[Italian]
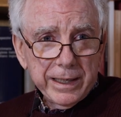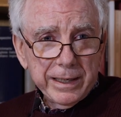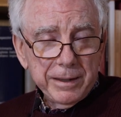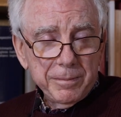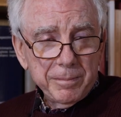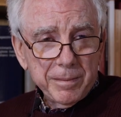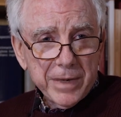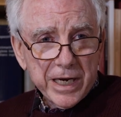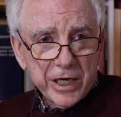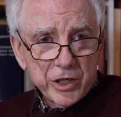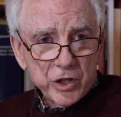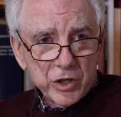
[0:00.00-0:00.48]

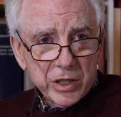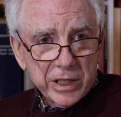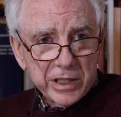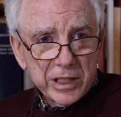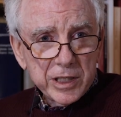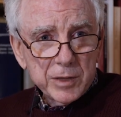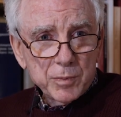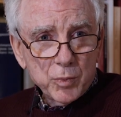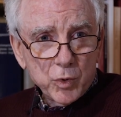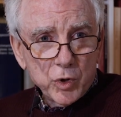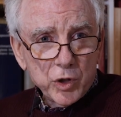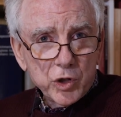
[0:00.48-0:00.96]
immagine a
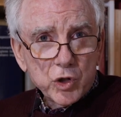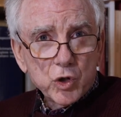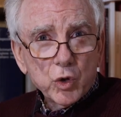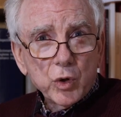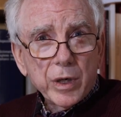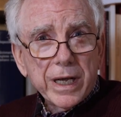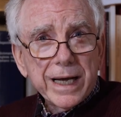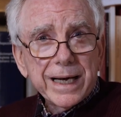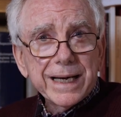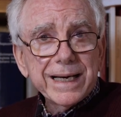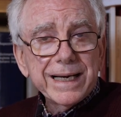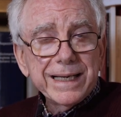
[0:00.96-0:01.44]

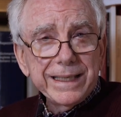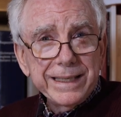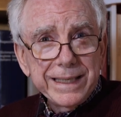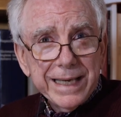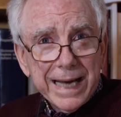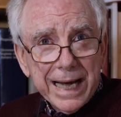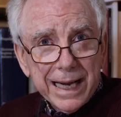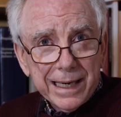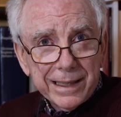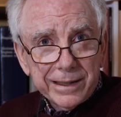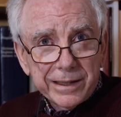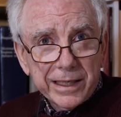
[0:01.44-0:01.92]
disposizione anche
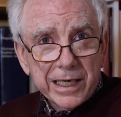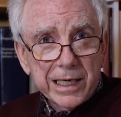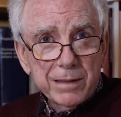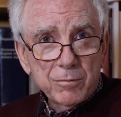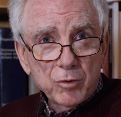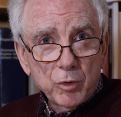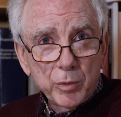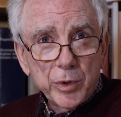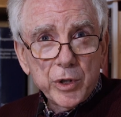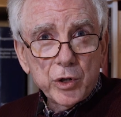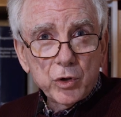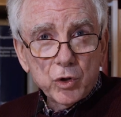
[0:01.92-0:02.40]
di altri nel
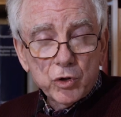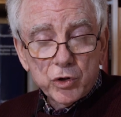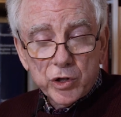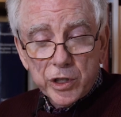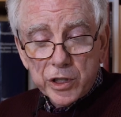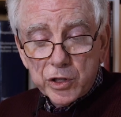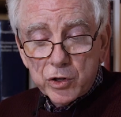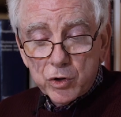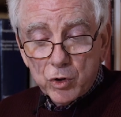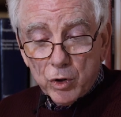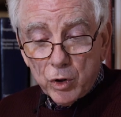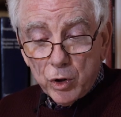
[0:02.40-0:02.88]
momento
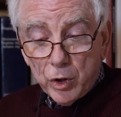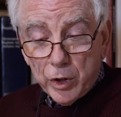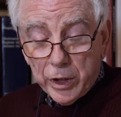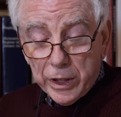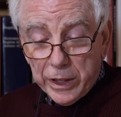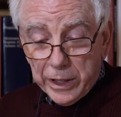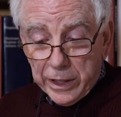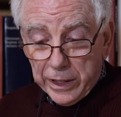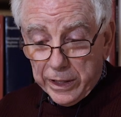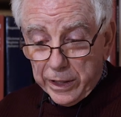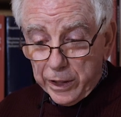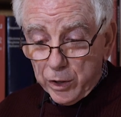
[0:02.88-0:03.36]
stesso
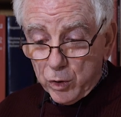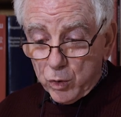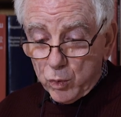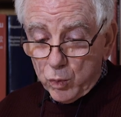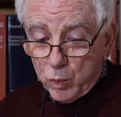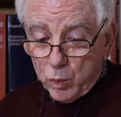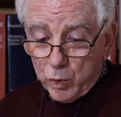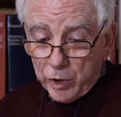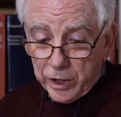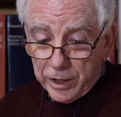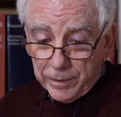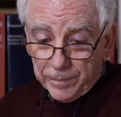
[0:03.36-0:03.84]
in
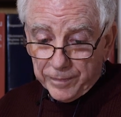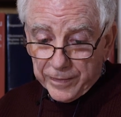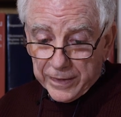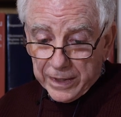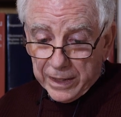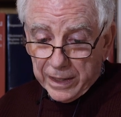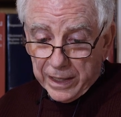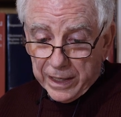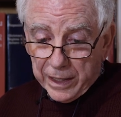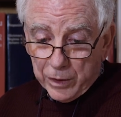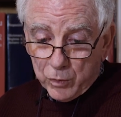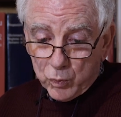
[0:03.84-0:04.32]
cui
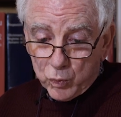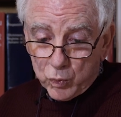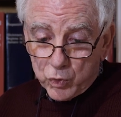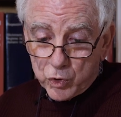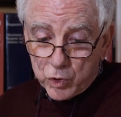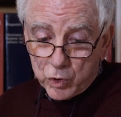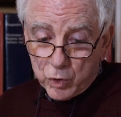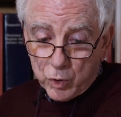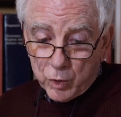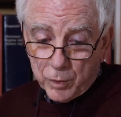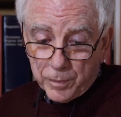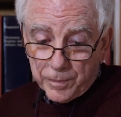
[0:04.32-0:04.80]
la
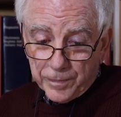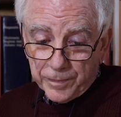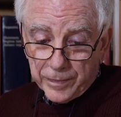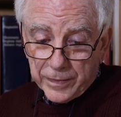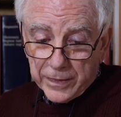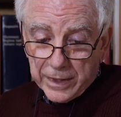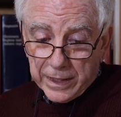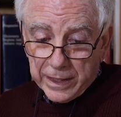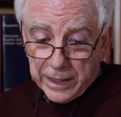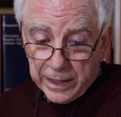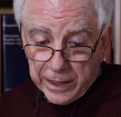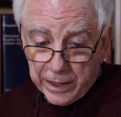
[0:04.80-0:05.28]
uso
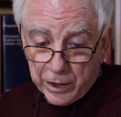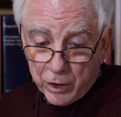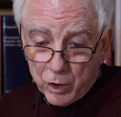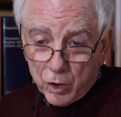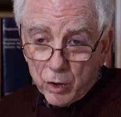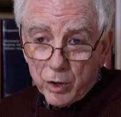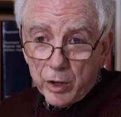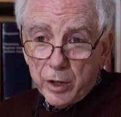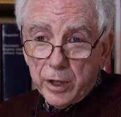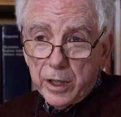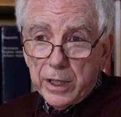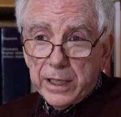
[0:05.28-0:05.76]
io.